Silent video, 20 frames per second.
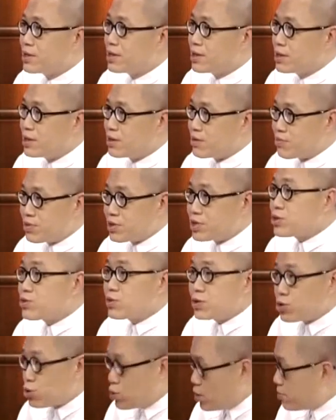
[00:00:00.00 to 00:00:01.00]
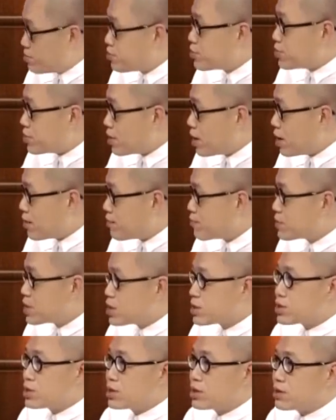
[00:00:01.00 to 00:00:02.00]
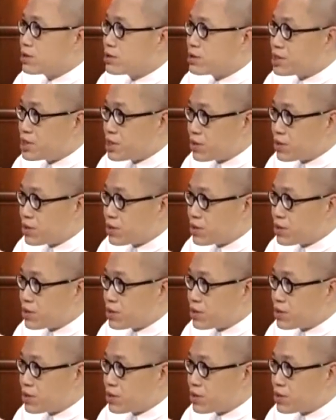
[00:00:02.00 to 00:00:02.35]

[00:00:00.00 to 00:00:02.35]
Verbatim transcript: 嗯，不是说全部啊，是